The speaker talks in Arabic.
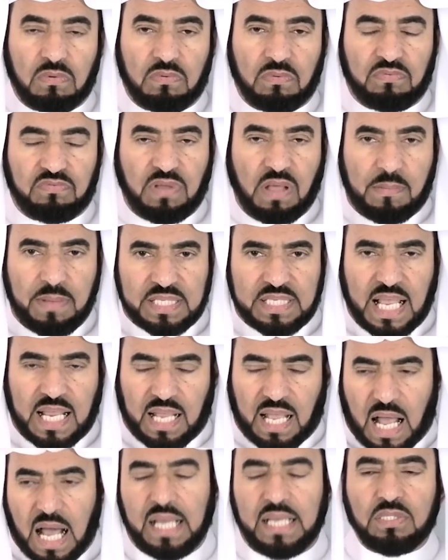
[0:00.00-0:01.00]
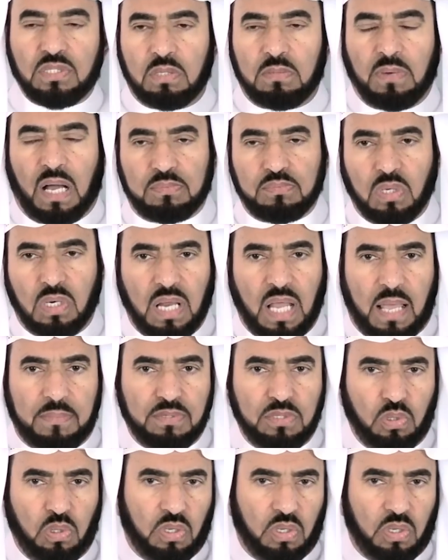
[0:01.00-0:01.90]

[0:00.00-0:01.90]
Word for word: فمسك قائدهم عبد الله بن